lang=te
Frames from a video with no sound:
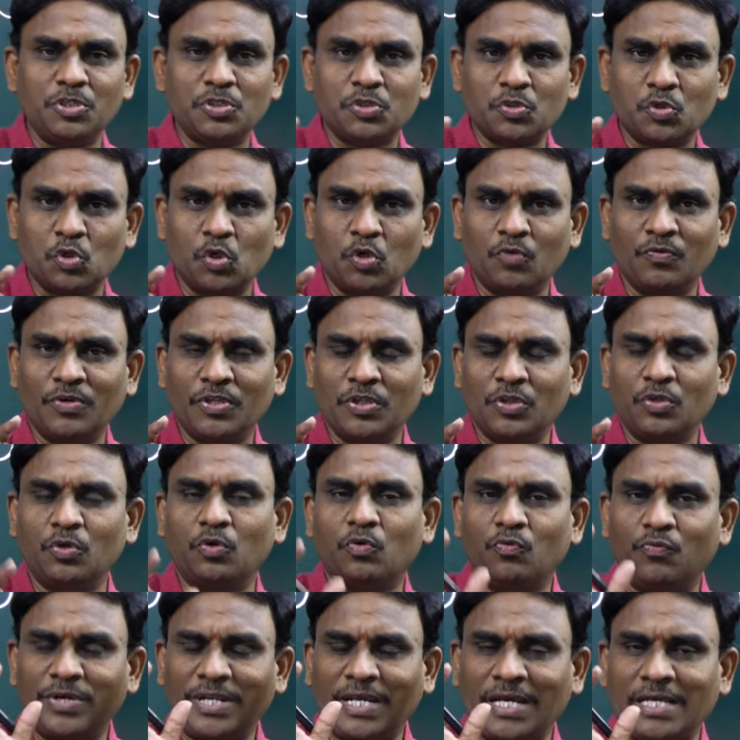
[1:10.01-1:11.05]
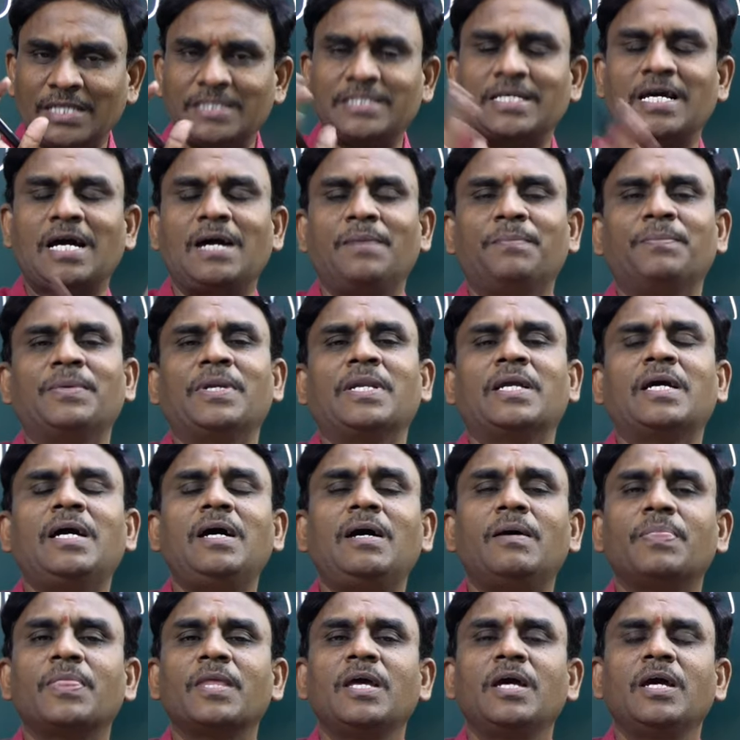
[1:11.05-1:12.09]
తీసుకోవద్దు ఫర్ ఎగ్జాంపుల్గా